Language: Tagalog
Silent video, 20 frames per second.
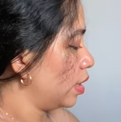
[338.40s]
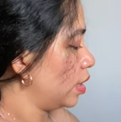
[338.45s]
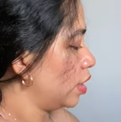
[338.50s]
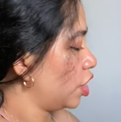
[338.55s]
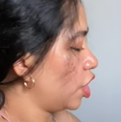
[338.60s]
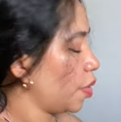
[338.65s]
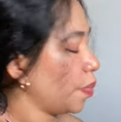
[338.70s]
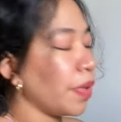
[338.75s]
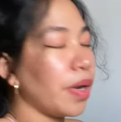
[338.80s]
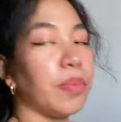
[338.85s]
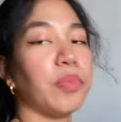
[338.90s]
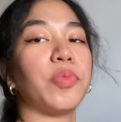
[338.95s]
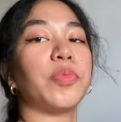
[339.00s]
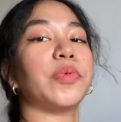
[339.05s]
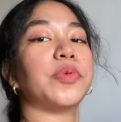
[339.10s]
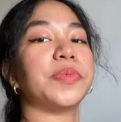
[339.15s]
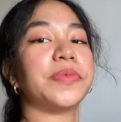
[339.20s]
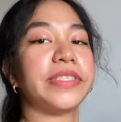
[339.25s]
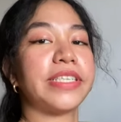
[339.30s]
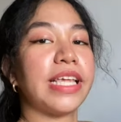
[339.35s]
syempre,
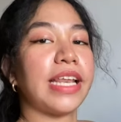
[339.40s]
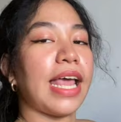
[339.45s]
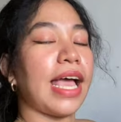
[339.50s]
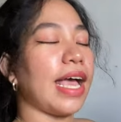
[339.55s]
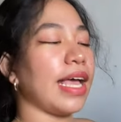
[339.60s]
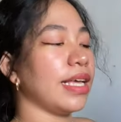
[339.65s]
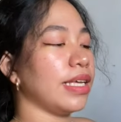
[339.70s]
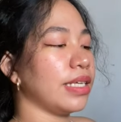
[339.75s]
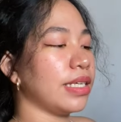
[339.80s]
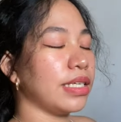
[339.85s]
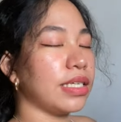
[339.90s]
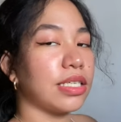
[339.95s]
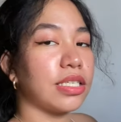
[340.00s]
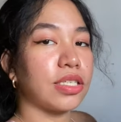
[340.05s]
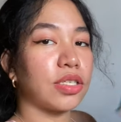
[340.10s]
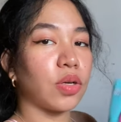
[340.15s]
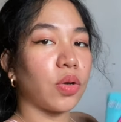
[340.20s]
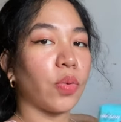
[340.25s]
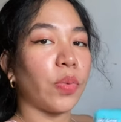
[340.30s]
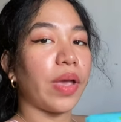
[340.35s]
poop sila.
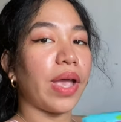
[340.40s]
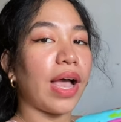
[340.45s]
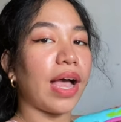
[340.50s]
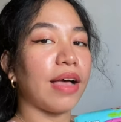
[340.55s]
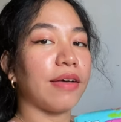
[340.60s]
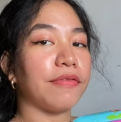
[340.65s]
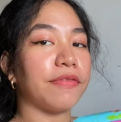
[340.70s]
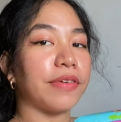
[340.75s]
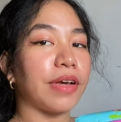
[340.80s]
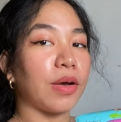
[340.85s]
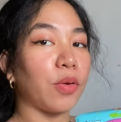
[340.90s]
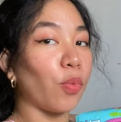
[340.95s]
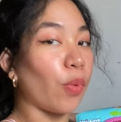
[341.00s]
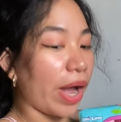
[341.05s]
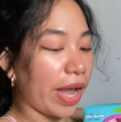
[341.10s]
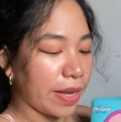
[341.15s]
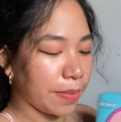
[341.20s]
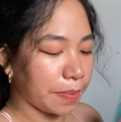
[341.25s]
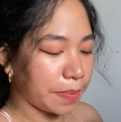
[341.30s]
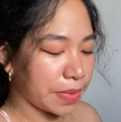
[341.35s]
So, we have a
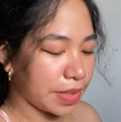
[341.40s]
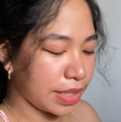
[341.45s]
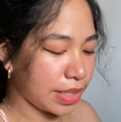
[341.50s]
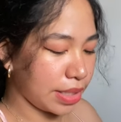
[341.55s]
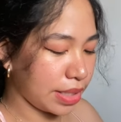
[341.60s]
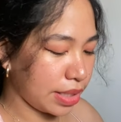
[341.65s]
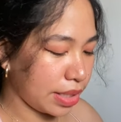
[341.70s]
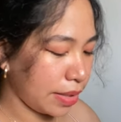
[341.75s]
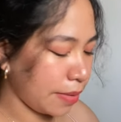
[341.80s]
wipes.